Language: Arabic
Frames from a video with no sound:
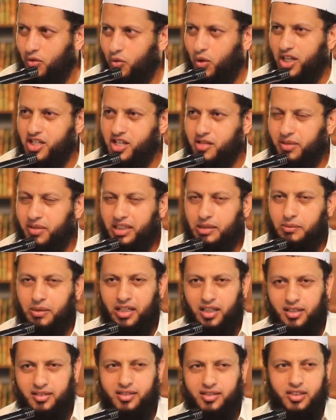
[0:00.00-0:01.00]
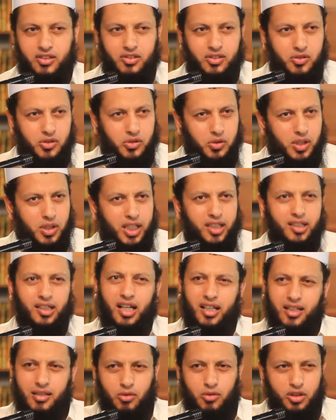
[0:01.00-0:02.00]
واجبات يبقى نقص السنن
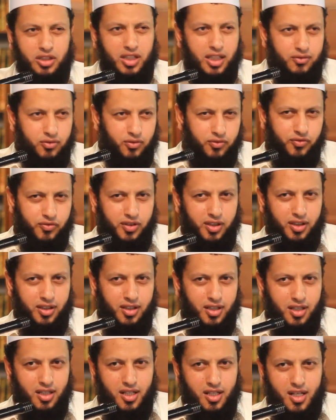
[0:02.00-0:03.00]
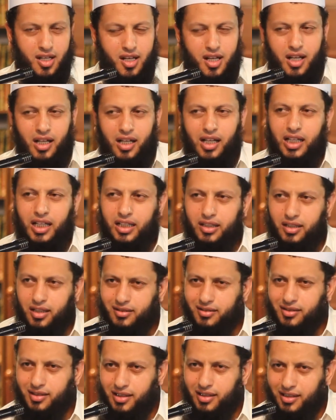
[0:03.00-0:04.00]
هذا مختلف فيه لكن
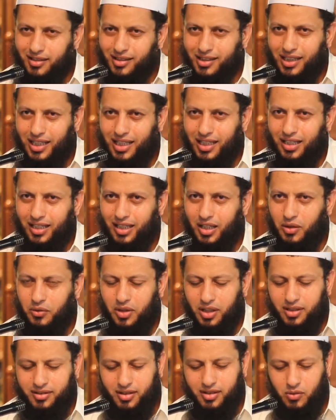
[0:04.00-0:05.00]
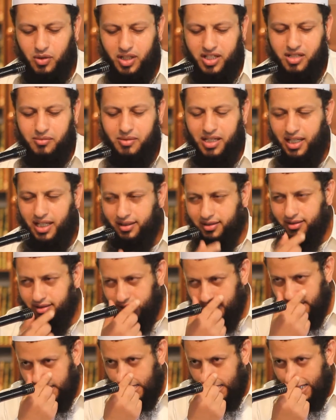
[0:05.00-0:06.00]
نقص الأركان أو نقص الواجبات
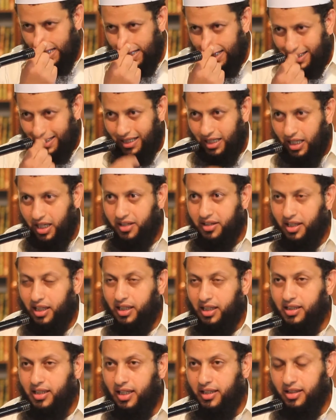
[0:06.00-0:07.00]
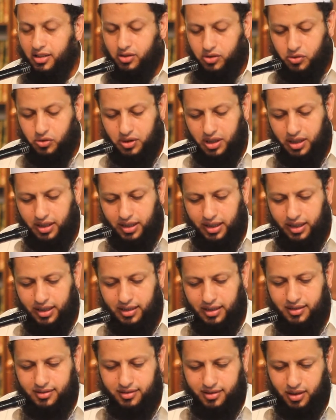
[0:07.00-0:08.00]
هذا عليه أن يسجد
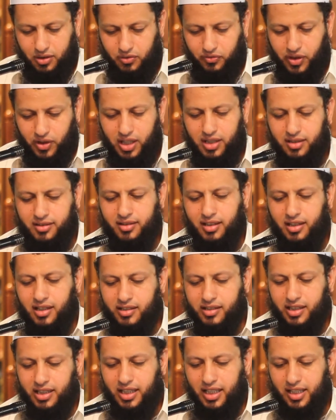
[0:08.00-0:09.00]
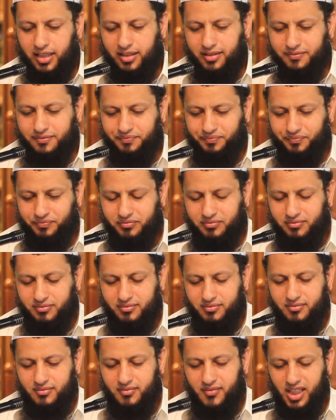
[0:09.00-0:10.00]
للسهو فنقص الأركان
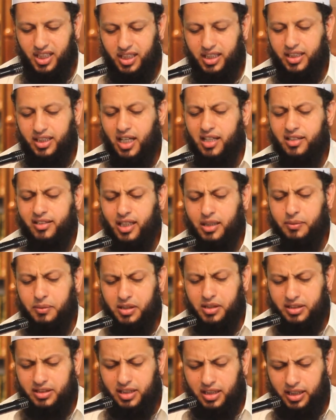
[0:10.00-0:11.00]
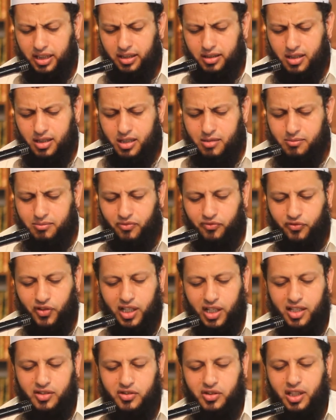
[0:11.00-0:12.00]
إن كان تكبيرة الإحرام
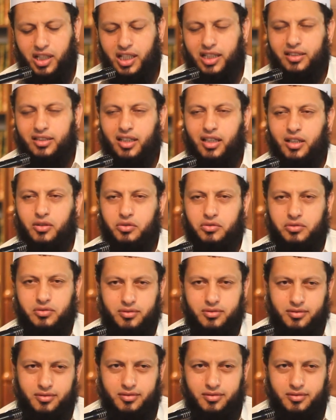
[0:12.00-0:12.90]
فلا صلاة له